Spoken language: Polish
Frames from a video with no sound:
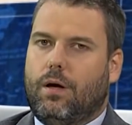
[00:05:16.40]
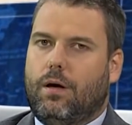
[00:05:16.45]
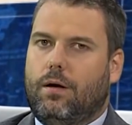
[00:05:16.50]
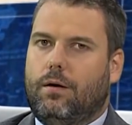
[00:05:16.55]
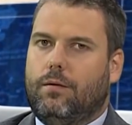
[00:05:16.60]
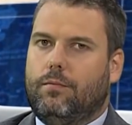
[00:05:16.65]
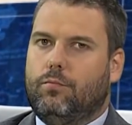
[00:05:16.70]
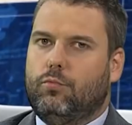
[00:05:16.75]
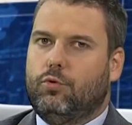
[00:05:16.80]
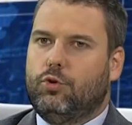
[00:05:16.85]

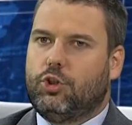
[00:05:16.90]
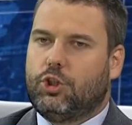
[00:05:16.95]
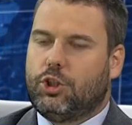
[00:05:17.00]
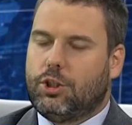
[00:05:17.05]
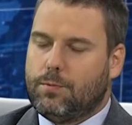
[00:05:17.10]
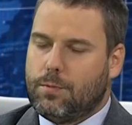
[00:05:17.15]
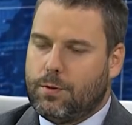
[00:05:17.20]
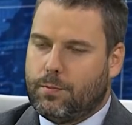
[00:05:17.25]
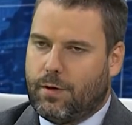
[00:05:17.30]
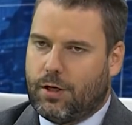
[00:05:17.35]
E,
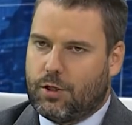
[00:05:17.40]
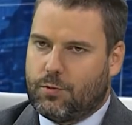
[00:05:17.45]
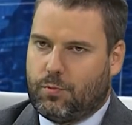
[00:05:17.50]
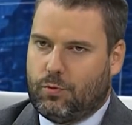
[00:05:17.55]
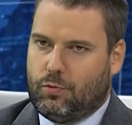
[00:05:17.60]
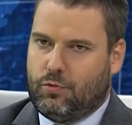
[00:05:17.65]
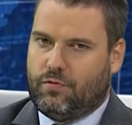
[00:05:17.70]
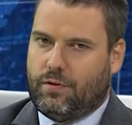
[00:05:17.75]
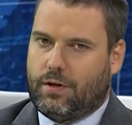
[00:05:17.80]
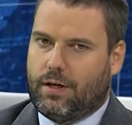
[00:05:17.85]
musimy brać
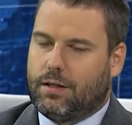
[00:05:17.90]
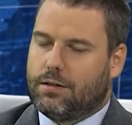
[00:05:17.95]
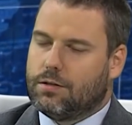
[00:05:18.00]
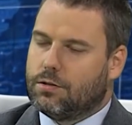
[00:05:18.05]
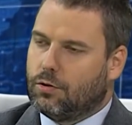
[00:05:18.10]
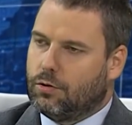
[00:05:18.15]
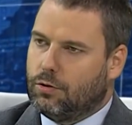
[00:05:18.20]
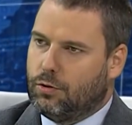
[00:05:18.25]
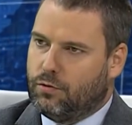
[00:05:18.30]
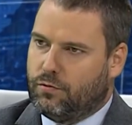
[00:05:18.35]
pod uwagę,
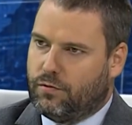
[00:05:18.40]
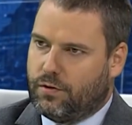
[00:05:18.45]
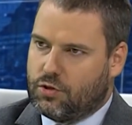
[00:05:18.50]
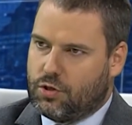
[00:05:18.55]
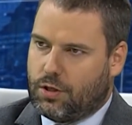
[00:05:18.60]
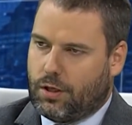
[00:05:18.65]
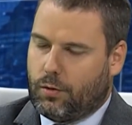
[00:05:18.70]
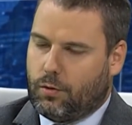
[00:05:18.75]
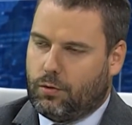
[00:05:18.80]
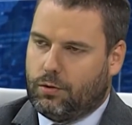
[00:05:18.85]
co oni
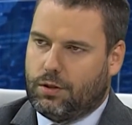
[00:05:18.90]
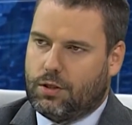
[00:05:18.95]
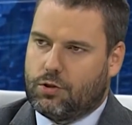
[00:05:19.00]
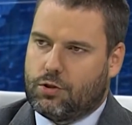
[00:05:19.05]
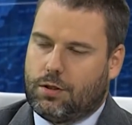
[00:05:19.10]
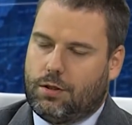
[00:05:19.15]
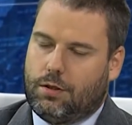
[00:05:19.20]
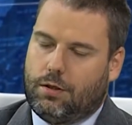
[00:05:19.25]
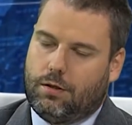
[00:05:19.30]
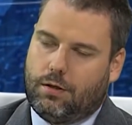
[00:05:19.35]
uważają o
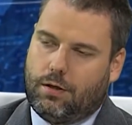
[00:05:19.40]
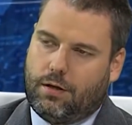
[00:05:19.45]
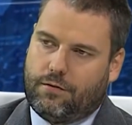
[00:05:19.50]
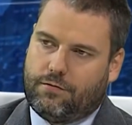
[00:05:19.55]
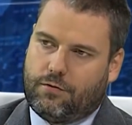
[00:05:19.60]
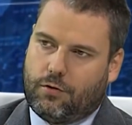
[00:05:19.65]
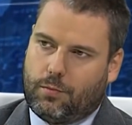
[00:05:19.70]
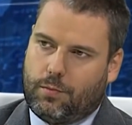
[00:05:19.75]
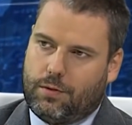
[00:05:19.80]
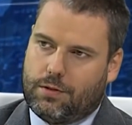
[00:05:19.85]
naszej
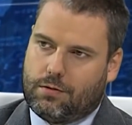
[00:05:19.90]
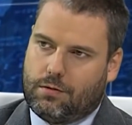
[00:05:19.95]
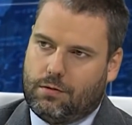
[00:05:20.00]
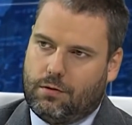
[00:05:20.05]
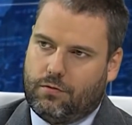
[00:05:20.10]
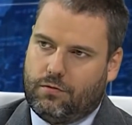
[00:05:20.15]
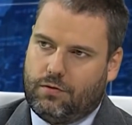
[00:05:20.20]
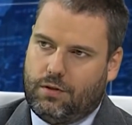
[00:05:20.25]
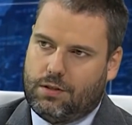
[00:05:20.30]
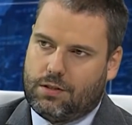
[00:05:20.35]
reformie
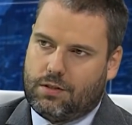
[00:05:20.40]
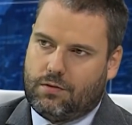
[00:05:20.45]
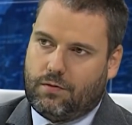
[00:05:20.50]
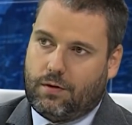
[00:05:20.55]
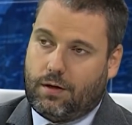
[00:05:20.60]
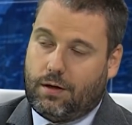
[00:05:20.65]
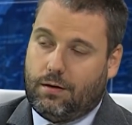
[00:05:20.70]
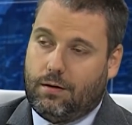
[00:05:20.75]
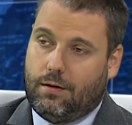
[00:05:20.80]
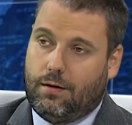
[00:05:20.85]

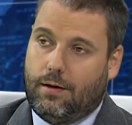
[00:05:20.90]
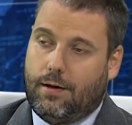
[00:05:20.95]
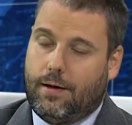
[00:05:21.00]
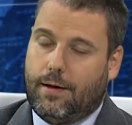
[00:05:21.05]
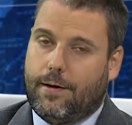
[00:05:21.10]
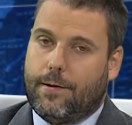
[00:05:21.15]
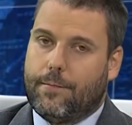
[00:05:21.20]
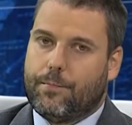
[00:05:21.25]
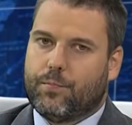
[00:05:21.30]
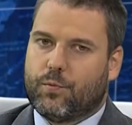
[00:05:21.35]
sądownictwa,
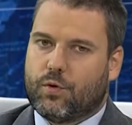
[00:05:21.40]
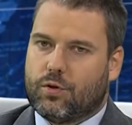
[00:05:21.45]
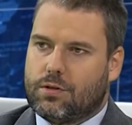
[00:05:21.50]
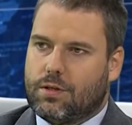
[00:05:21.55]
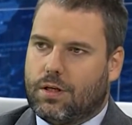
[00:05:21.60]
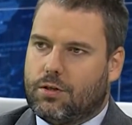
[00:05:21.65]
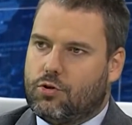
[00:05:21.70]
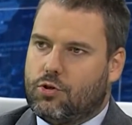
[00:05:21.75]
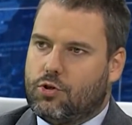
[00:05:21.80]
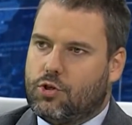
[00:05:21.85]
to
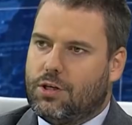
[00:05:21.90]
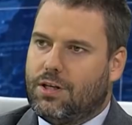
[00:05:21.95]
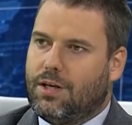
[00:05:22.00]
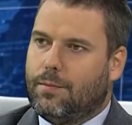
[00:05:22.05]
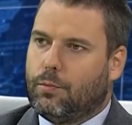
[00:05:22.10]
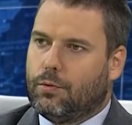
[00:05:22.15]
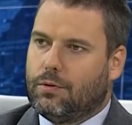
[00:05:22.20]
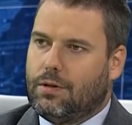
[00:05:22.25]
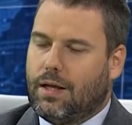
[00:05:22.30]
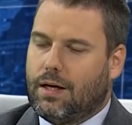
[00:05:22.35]
znaczy, że
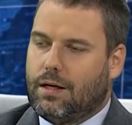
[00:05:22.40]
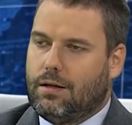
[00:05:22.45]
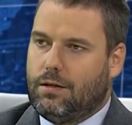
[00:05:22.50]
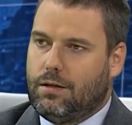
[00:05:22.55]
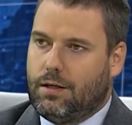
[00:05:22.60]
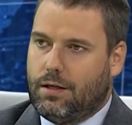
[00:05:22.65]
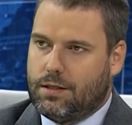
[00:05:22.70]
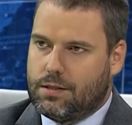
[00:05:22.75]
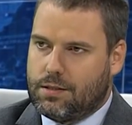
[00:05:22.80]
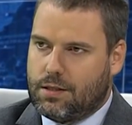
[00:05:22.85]

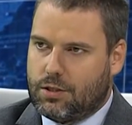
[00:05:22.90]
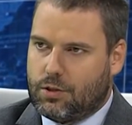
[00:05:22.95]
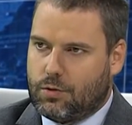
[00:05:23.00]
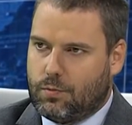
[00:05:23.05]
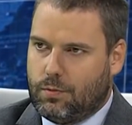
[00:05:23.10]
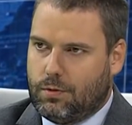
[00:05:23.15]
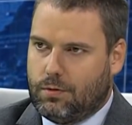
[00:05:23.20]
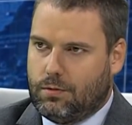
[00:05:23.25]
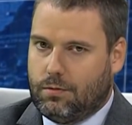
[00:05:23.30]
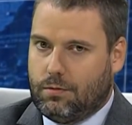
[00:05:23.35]
niepodlegli nie
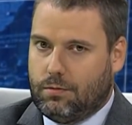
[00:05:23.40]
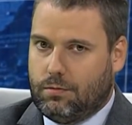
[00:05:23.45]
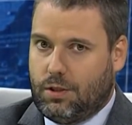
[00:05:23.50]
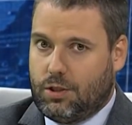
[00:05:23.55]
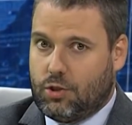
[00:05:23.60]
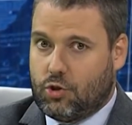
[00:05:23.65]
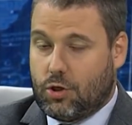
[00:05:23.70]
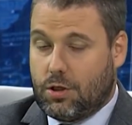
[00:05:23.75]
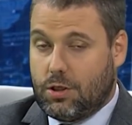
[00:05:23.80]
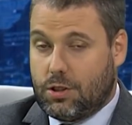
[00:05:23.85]
jesteśmy. No,
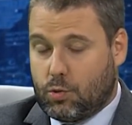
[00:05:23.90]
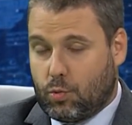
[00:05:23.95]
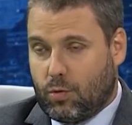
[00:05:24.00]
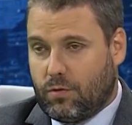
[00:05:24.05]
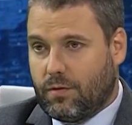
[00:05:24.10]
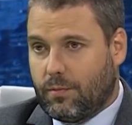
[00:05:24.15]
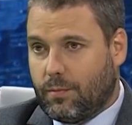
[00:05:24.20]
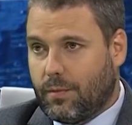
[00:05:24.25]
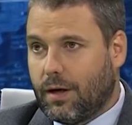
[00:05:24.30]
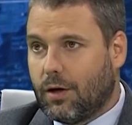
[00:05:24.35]
jeżeli
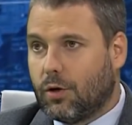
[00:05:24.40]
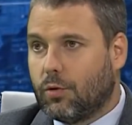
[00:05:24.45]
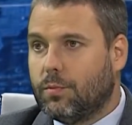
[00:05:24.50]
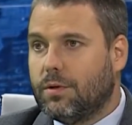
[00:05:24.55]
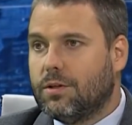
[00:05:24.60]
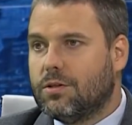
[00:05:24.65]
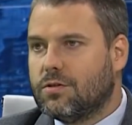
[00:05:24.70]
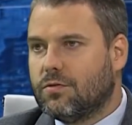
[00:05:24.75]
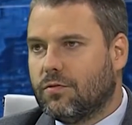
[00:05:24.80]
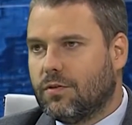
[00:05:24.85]
słowa mają
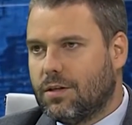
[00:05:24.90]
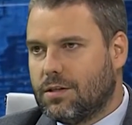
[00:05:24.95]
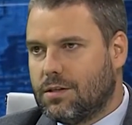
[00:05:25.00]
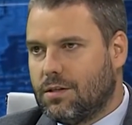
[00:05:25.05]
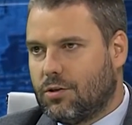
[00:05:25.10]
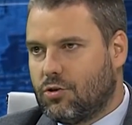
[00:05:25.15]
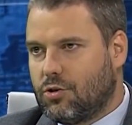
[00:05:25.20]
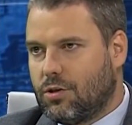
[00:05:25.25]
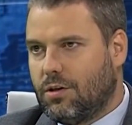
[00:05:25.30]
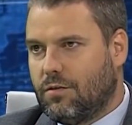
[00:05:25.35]
mieć swoje
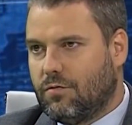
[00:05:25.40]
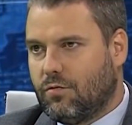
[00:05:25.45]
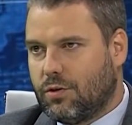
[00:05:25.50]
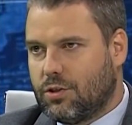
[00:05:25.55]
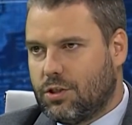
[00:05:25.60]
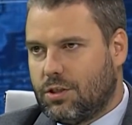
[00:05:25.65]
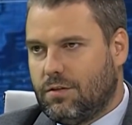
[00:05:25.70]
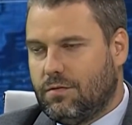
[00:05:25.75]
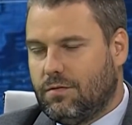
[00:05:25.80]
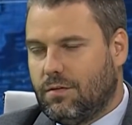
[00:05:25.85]
znaczenie
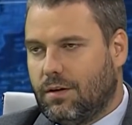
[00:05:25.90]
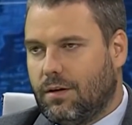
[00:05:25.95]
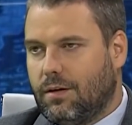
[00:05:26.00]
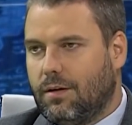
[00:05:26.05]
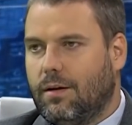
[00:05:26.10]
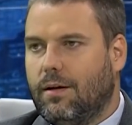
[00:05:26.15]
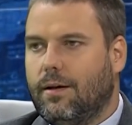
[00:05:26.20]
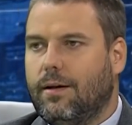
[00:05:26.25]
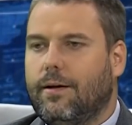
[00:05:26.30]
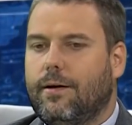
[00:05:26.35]
właściwe,
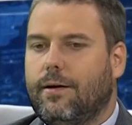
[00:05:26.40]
